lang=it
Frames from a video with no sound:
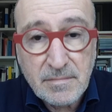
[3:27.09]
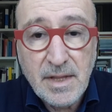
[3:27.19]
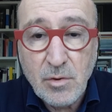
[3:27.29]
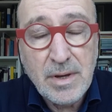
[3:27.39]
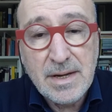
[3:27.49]

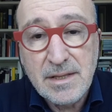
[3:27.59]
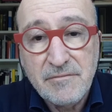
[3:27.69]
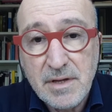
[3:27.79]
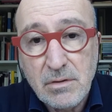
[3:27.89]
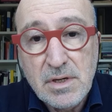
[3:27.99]
è quella
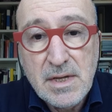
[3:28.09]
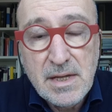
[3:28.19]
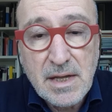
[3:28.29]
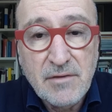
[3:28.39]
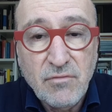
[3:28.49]
davvero
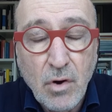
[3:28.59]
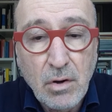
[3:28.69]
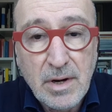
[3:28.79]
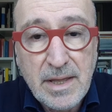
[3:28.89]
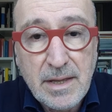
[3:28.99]
che
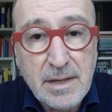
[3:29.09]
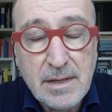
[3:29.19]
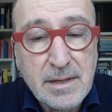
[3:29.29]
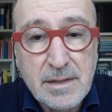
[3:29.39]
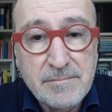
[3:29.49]
vuole
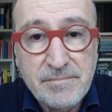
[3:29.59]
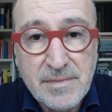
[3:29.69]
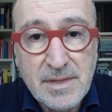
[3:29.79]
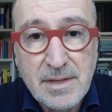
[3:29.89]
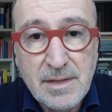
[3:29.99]

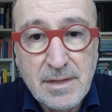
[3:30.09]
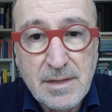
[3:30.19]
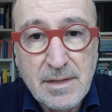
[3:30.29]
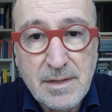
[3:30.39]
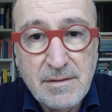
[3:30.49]
ehm,
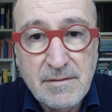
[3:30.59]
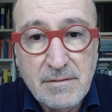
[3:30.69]
eh,